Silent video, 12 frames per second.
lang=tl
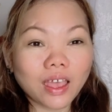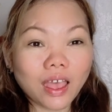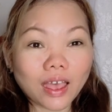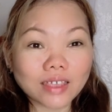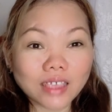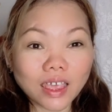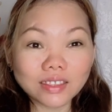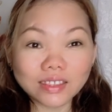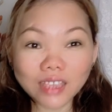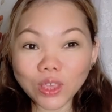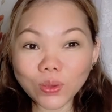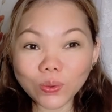Aside
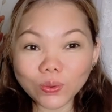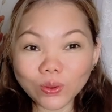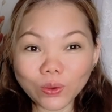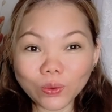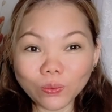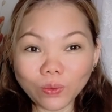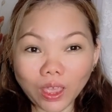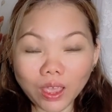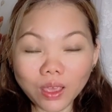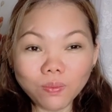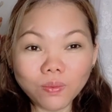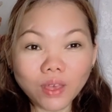sa U Glow
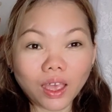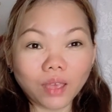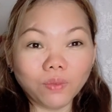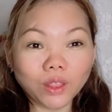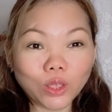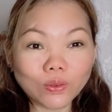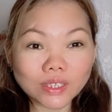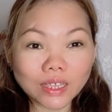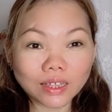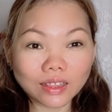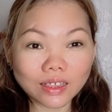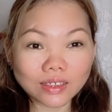Wave, I've been
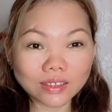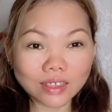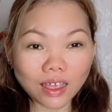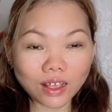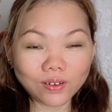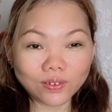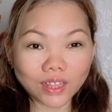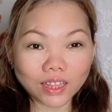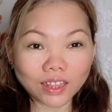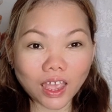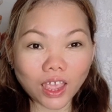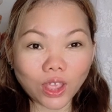using this uh, ah,
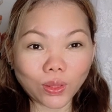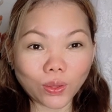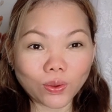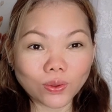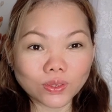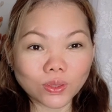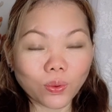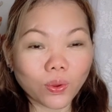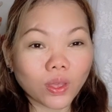glutathione also.